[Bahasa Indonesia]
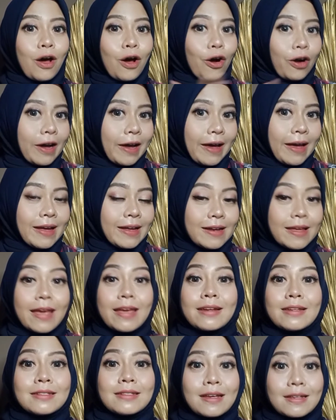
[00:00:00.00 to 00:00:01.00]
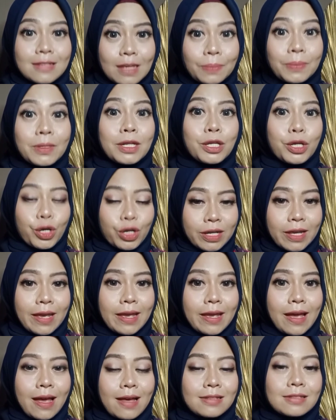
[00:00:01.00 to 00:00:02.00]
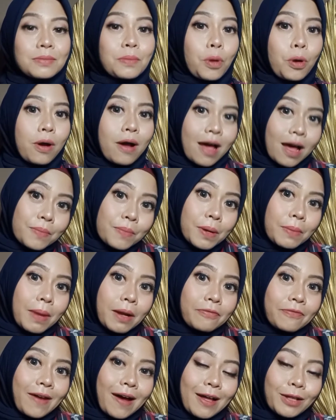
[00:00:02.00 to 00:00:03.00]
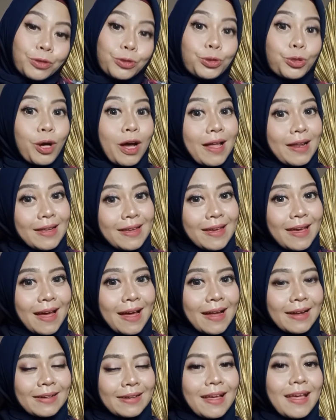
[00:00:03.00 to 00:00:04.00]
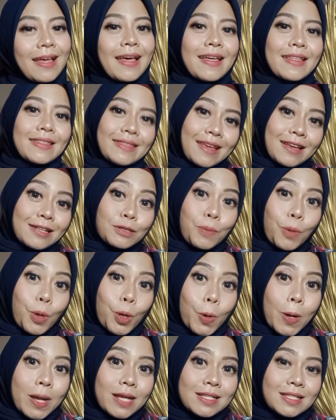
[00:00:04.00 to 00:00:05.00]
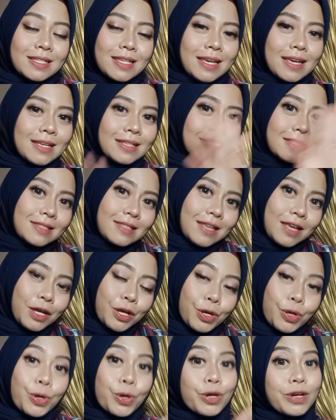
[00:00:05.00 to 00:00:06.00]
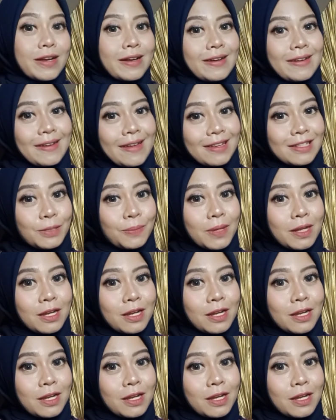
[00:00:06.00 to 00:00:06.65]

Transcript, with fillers: Oke, diakhiri saja videonya ya. Semoga bermanfaat untuk kalian. Thanks for watching. See you the next